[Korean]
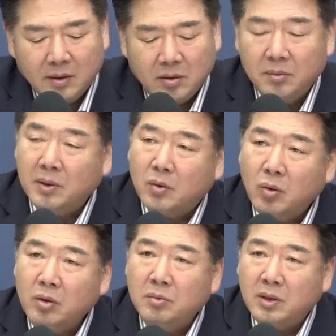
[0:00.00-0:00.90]
그러면
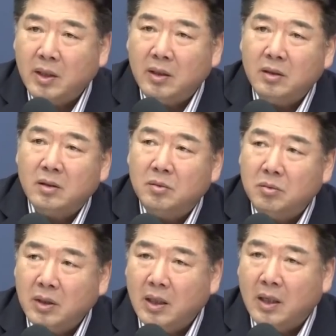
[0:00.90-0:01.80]
통일 문제를 그럼
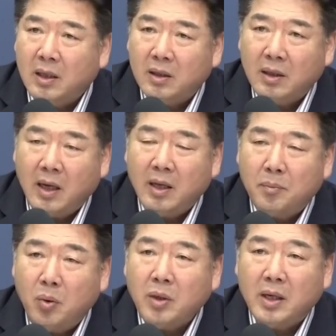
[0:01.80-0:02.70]
우리가 아예
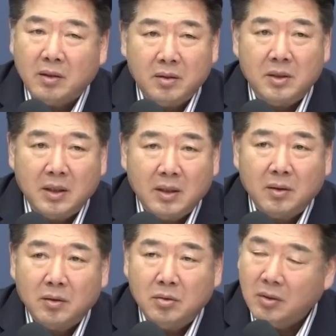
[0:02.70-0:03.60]
포기할 것이냐?
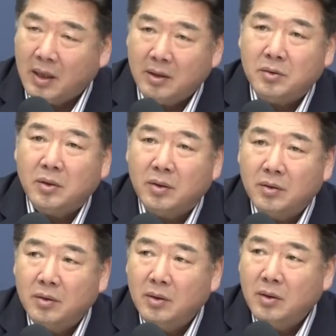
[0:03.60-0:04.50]
그건 아니죠.
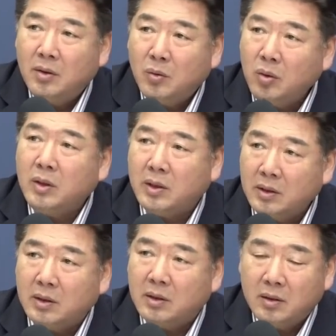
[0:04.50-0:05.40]

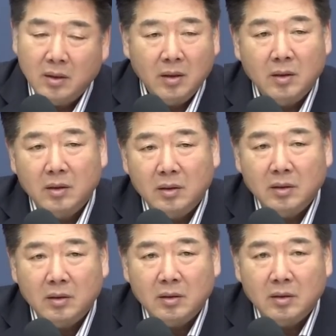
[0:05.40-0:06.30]
통일은
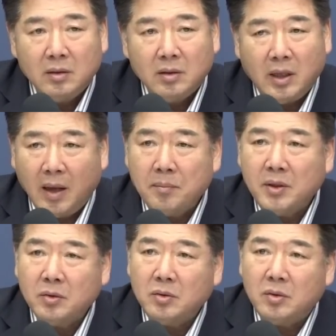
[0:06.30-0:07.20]

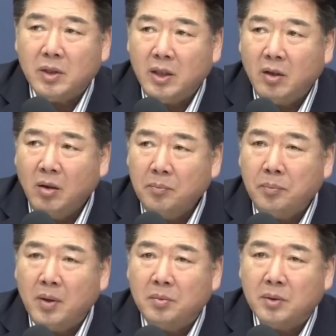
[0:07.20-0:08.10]
대한민국이
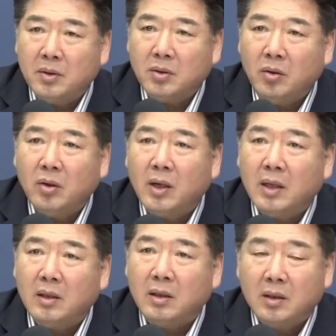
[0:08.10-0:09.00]
헌법으로
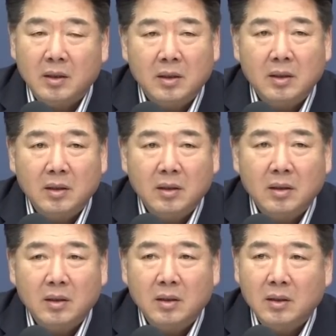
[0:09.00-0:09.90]
선언한
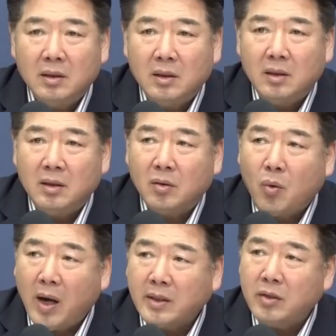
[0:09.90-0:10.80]
예,
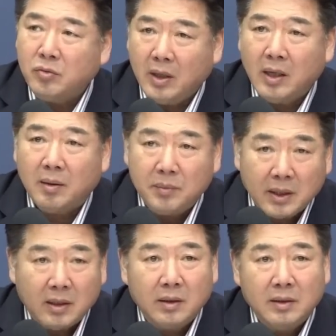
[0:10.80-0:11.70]
과제 중의
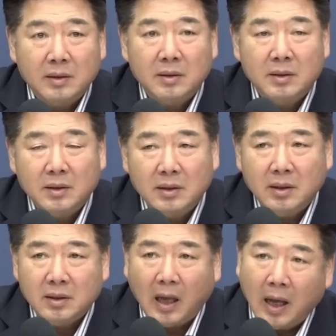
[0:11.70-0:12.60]
하나입니다.
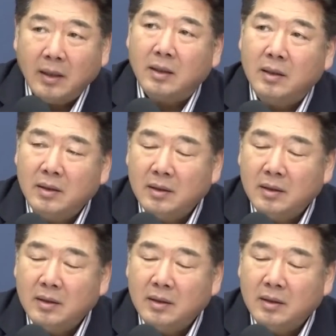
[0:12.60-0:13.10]
단,